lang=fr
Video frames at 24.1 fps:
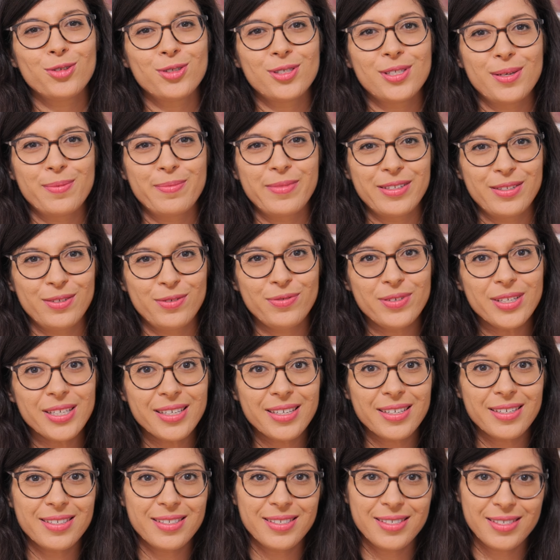de ces
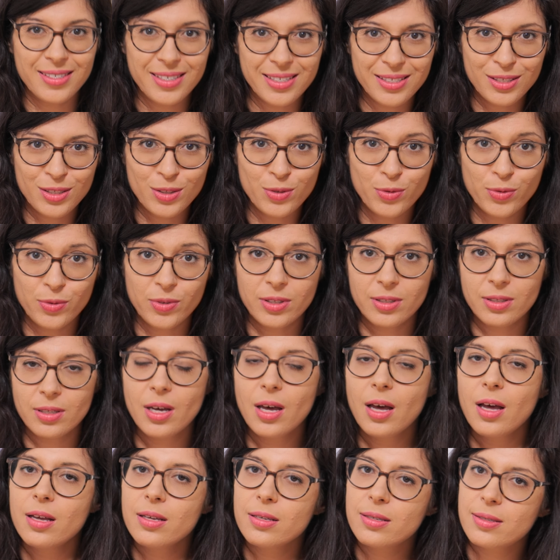magnifiques édifices.
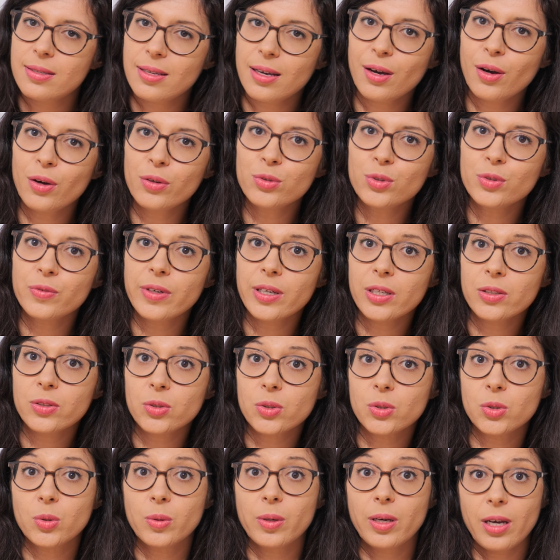Sa grande
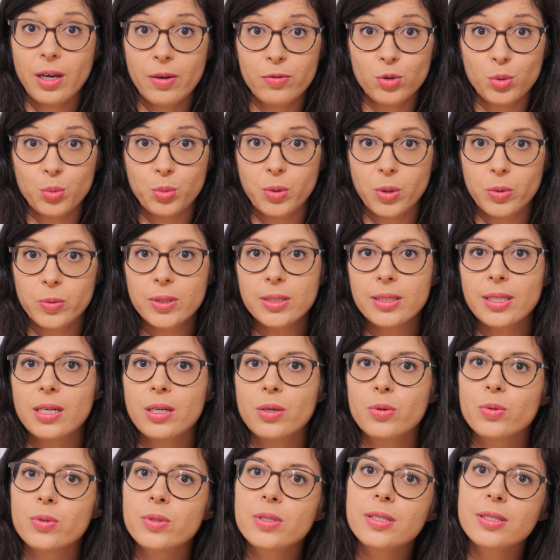ouverture de f2.8,
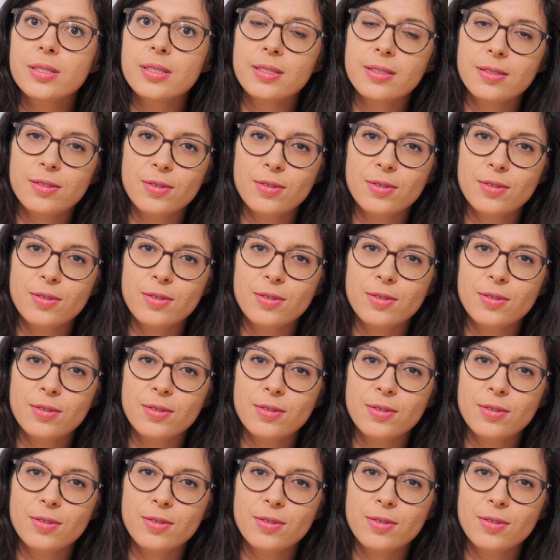elle est aussi